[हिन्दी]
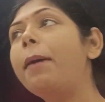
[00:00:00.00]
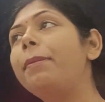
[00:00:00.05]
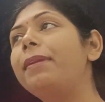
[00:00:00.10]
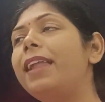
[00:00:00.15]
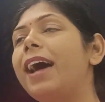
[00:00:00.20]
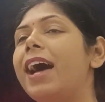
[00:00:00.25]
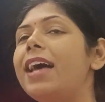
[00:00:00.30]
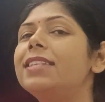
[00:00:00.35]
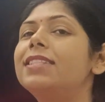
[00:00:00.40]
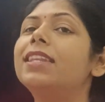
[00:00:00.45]
अब
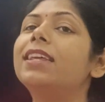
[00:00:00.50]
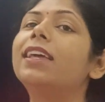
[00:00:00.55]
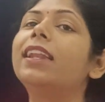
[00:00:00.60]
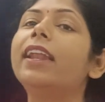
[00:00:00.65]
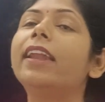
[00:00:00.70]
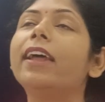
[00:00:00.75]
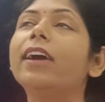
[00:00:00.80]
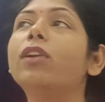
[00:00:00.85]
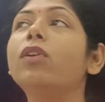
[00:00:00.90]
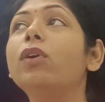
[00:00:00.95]
लास्ट दिन के
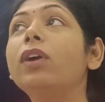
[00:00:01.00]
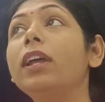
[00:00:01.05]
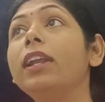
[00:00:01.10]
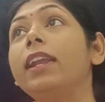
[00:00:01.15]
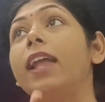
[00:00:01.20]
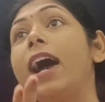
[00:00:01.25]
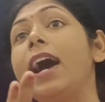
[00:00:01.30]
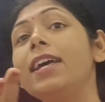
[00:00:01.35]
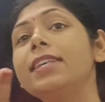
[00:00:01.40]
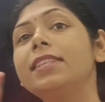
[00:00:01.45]
लिए रख लो कि
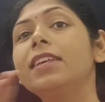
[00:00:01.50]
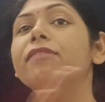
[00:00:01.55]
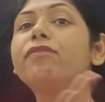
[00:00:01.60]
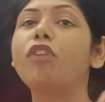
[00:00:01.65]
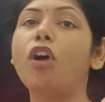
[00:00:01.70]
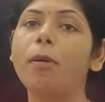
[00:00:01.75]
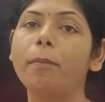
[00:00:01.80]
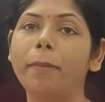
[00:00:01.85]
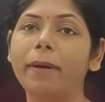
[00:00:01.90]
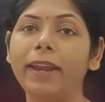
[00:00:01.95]
लास्ट दिन
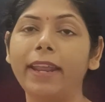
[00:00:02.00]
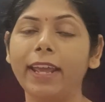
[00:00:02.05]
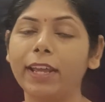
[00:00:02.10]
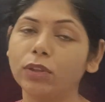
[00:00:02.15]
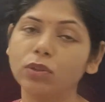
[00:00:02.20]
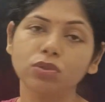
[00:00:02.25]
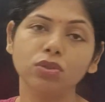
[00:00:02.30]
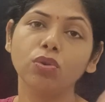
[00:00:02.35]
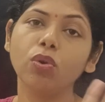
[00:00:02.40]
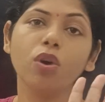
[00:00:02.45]
फॉर्म भरेंगे
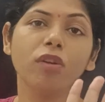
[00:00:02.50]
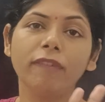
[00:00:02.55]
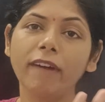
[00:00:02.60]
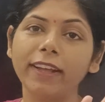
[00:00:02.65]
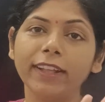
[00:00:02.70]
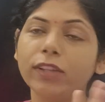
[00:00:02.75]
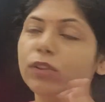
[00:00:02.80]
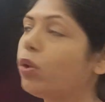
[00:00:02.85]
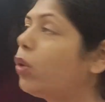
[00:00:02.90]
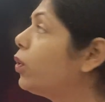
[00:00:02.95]
तो उससे कोई
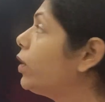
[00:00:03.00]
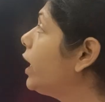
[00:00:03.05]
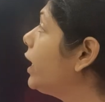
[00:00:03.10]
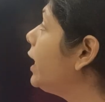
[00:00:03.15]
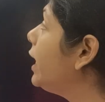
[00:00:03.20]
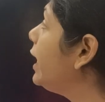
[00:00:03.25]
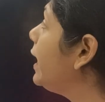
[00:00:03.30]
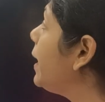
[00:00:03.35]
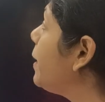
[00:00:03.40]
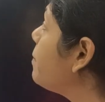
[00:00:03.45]
फ़ायदा तो होना
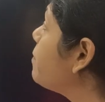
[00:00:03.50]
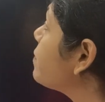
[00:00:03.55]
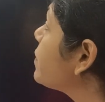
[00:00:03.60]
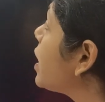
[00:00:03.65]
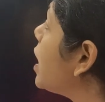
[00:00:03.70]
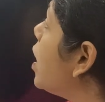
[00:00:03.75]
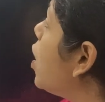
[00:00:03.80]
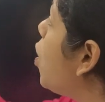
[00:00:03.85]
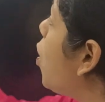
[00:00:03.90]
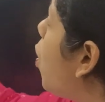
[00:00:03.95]
नहीं है
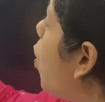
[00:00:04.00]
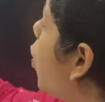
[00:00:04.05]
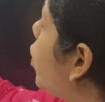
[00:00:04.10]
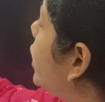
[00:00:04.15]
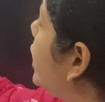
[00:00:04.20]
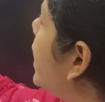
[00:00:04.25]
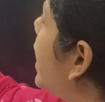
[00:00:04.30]
ओ